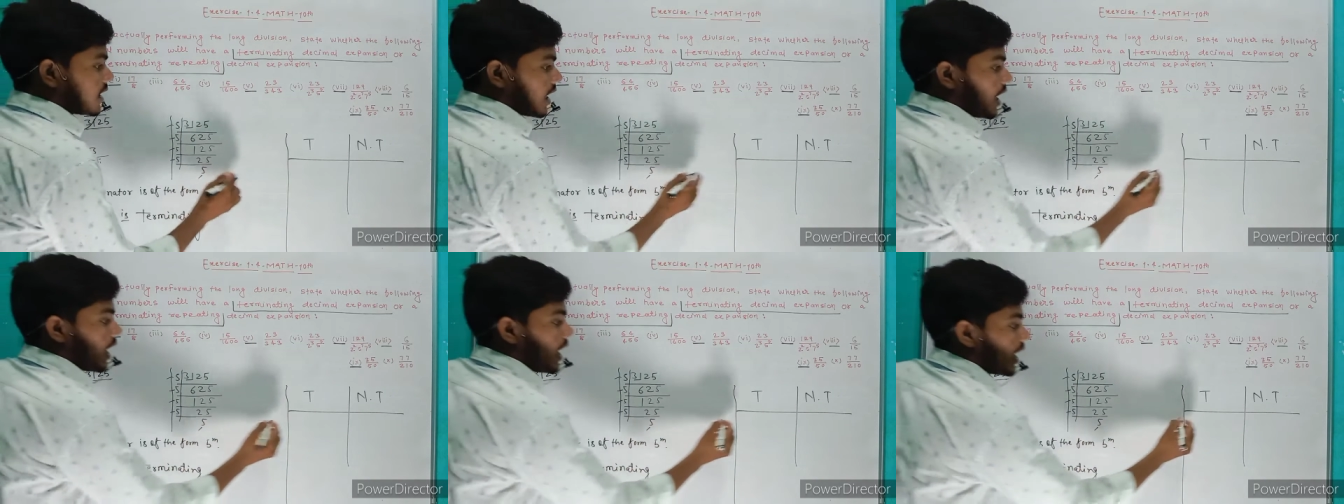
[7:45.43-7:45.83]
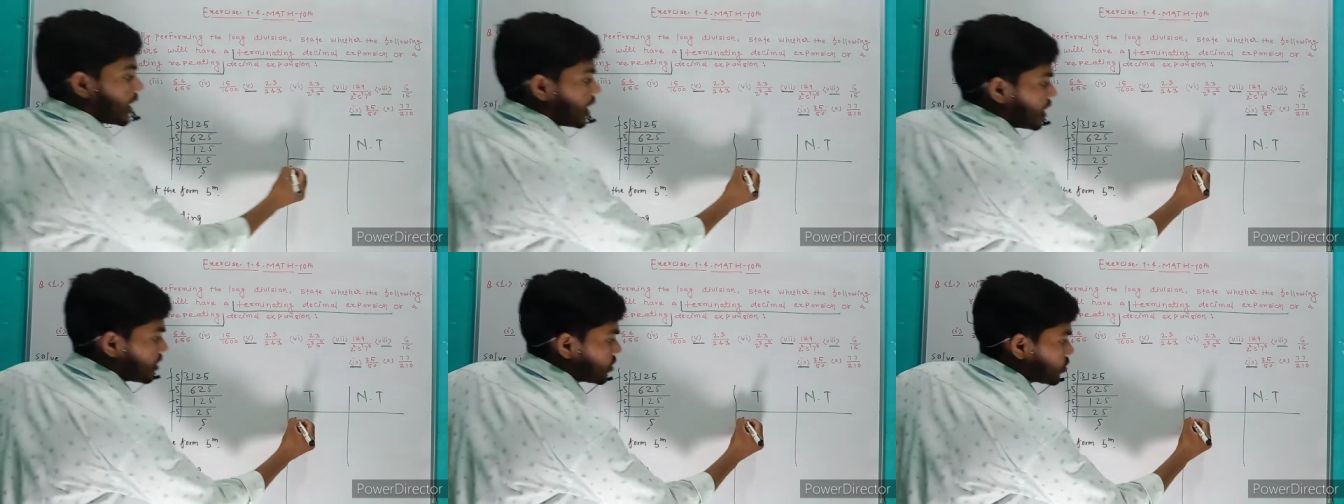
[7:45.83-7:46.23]
बाद
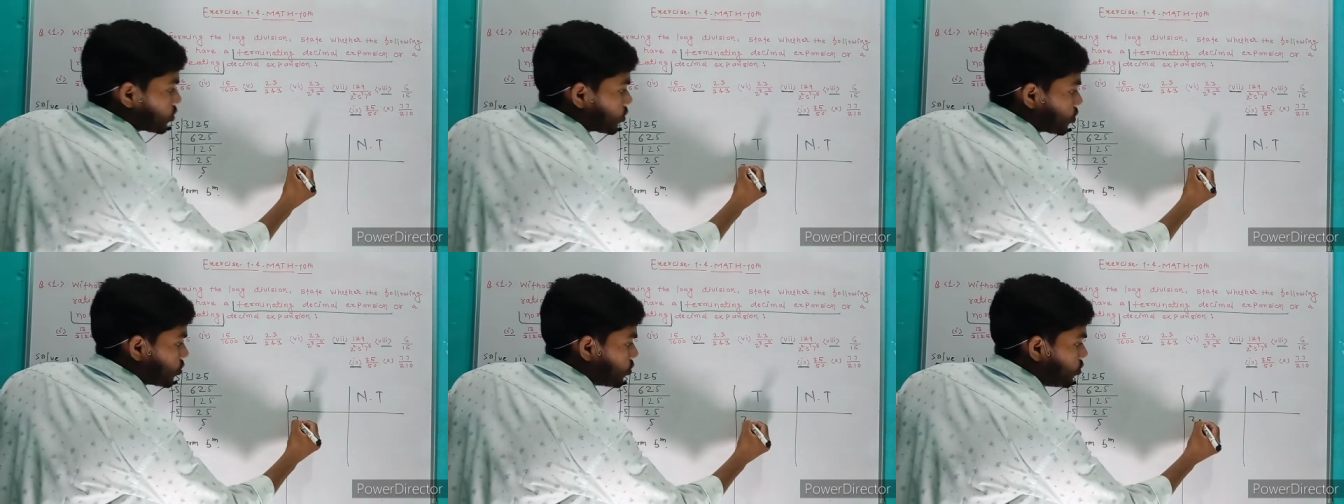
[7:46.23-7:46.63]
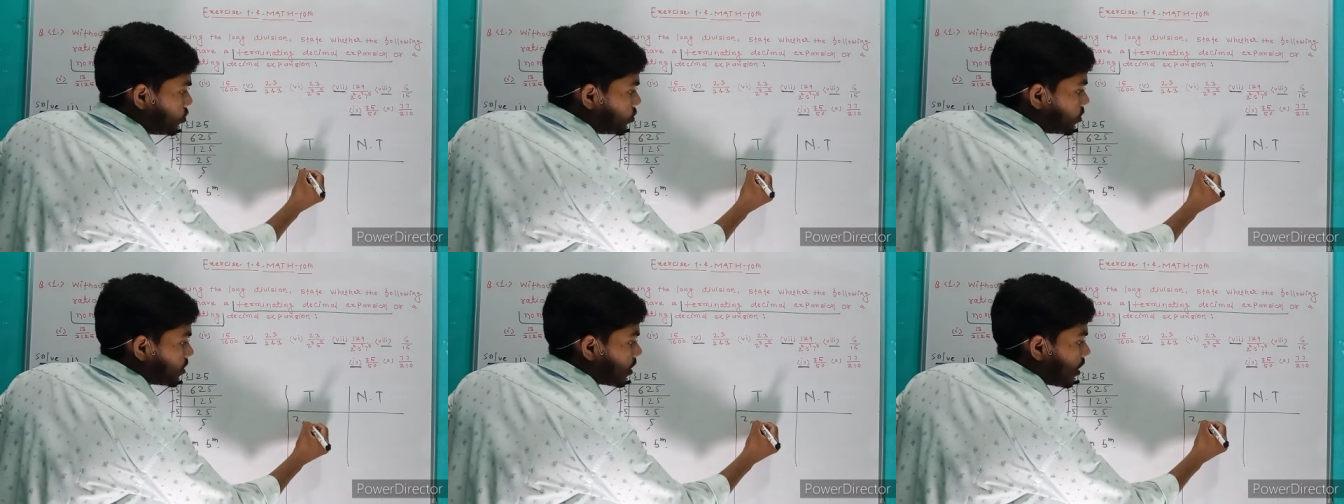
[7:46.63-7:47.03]
अगर टू
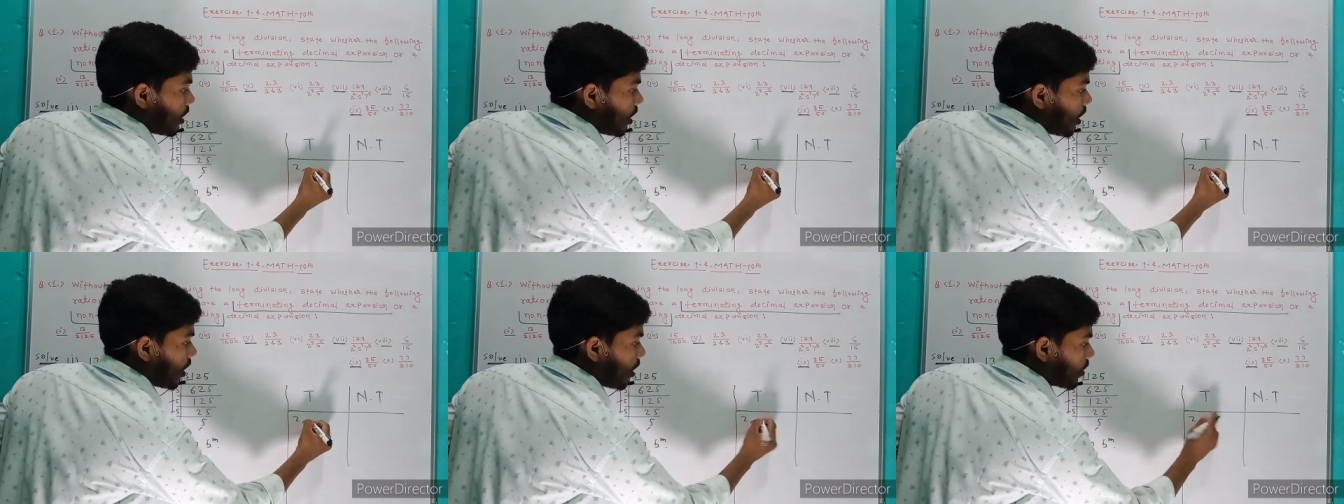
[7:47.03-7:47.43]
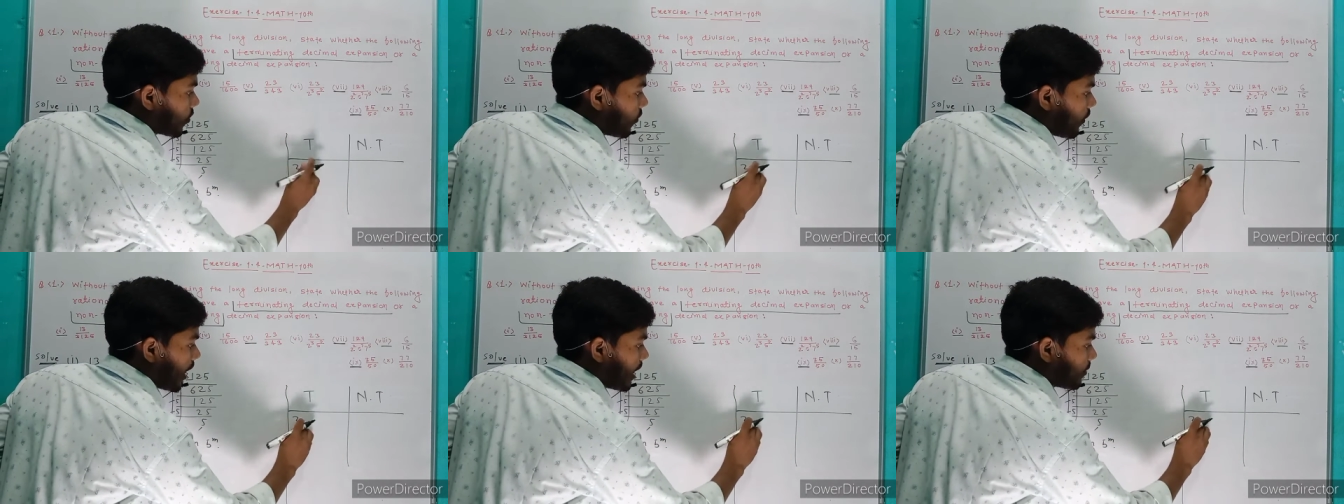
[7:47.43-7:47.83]

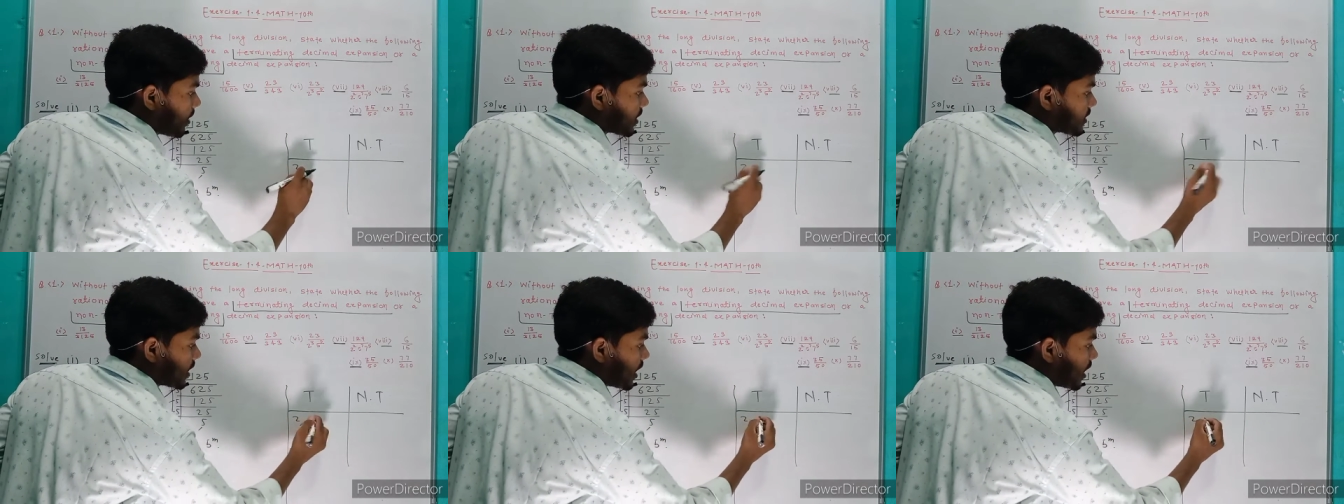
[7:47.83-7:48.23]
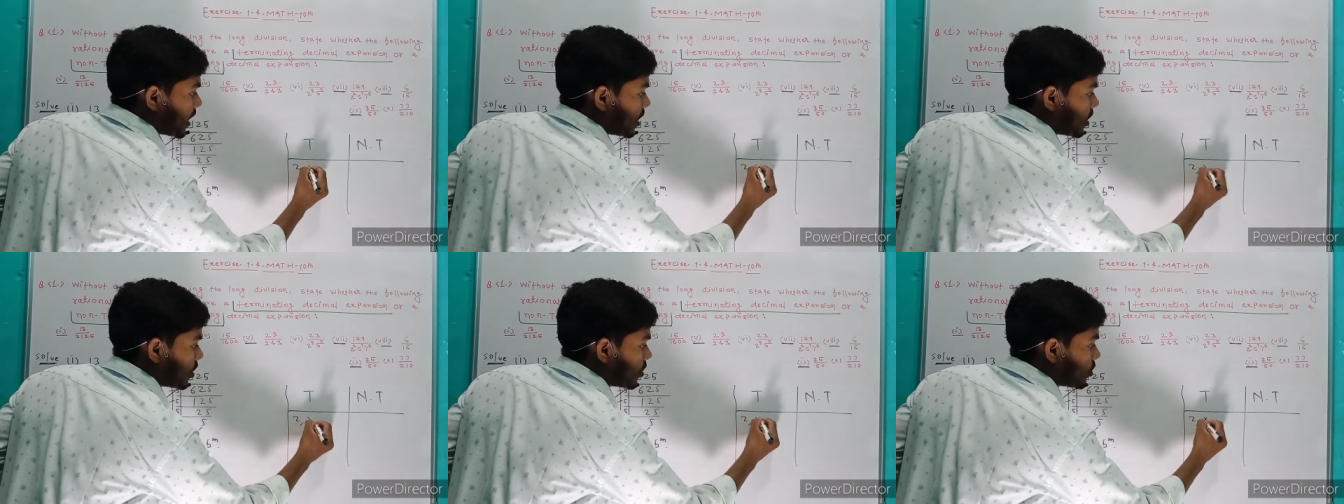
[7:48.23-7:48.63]
और फाइव आता है